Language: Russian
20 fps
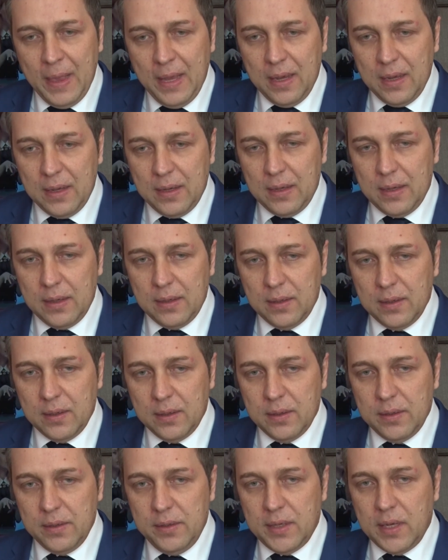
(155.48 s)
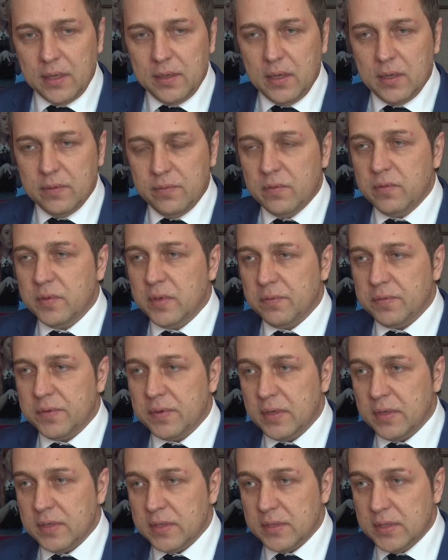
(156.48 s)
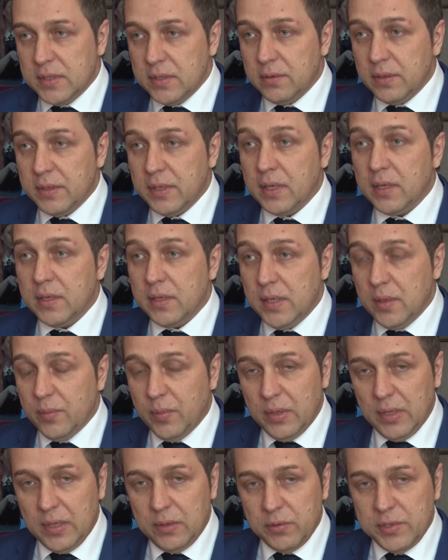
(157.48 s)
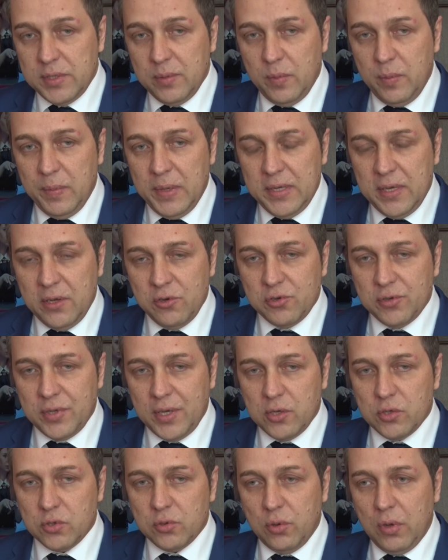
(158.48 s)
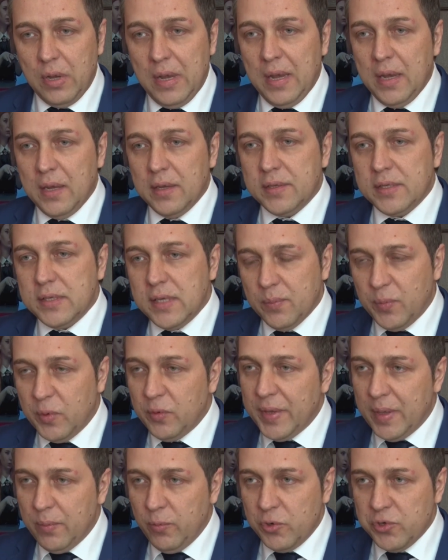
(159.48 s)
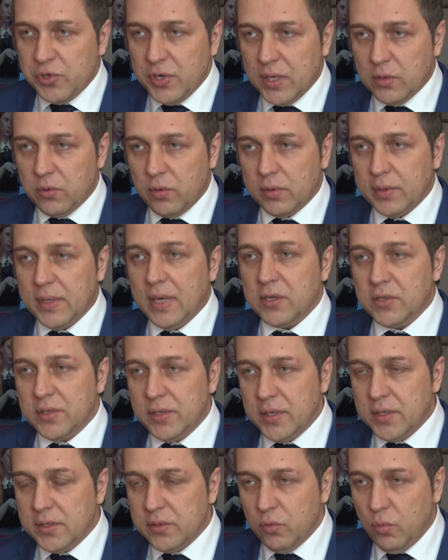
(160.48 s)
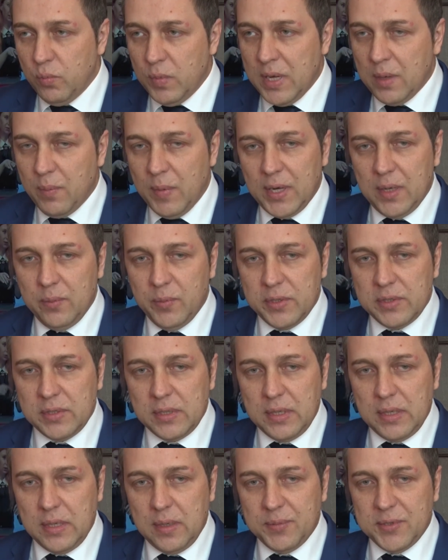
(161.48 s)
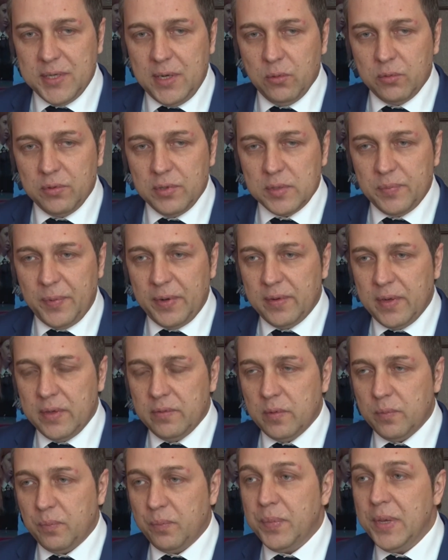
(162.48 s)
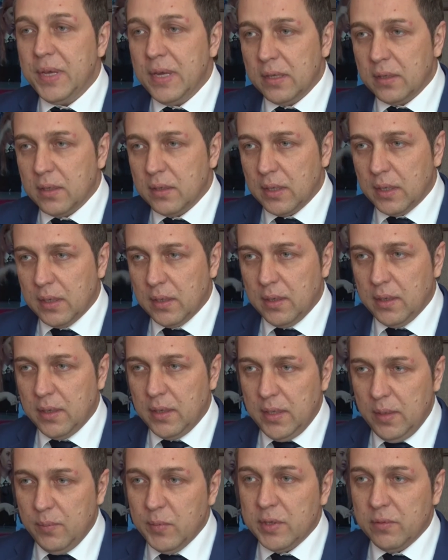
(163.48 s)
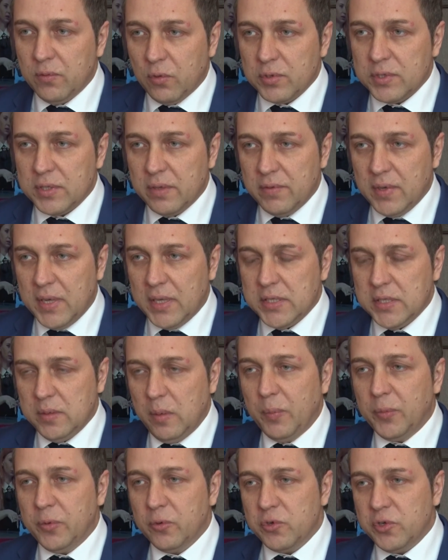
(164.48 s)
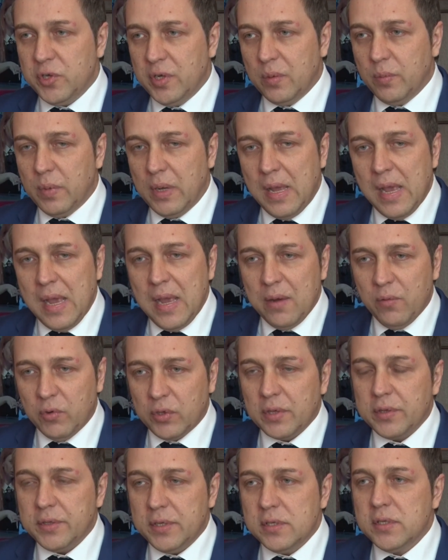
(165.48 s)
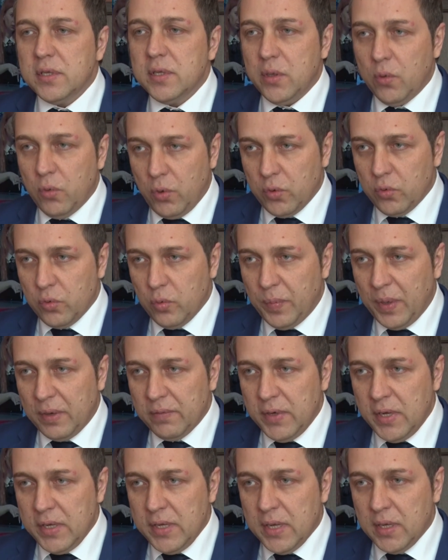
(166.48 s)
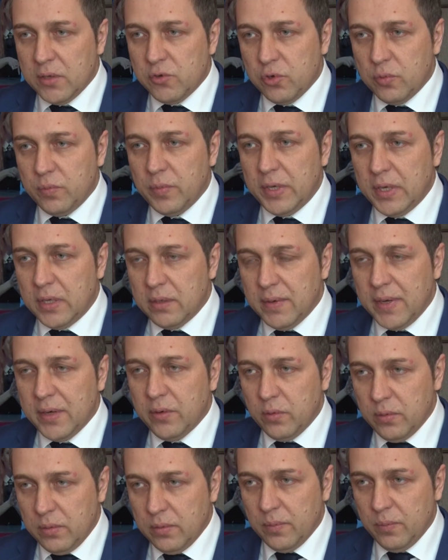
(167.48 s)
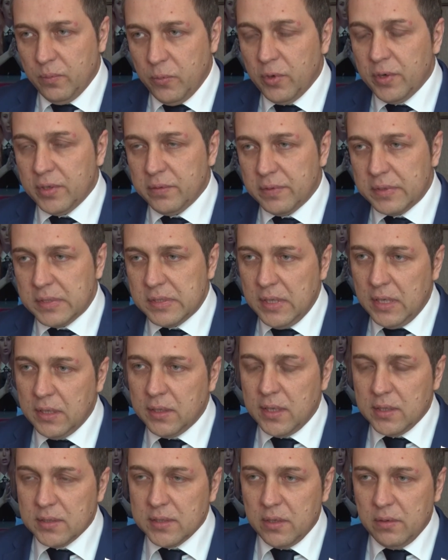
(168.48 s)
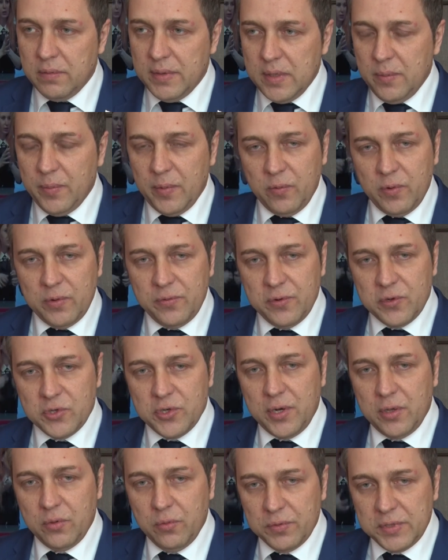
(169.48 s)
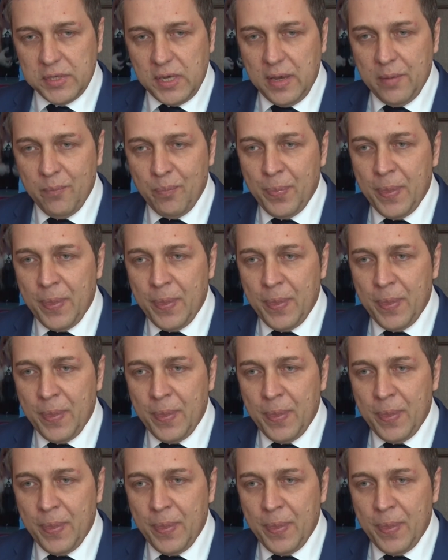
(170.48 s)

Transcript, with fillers: а, никаких выводов сделано не было. Но, тем не менее, я считаю, что те полномочия, которые также есть у МАК, могли быть абсолютно справедливо переданы именно в Росавиации. Мы получили бы вот этот единый орган управления, о чем и говорил более 20 лет, я сказал, Владимир Вольфович Жириновский.